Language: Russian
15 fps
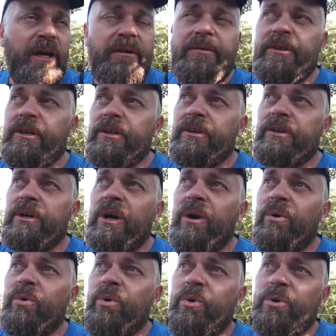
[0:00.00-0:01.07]
навыки
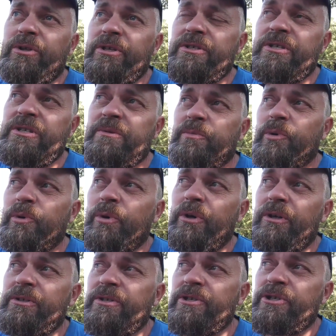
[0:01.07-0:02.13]
ухода за
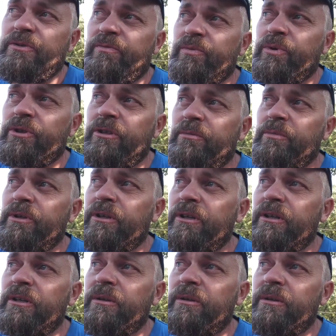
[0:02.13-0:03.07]
землей, за животными.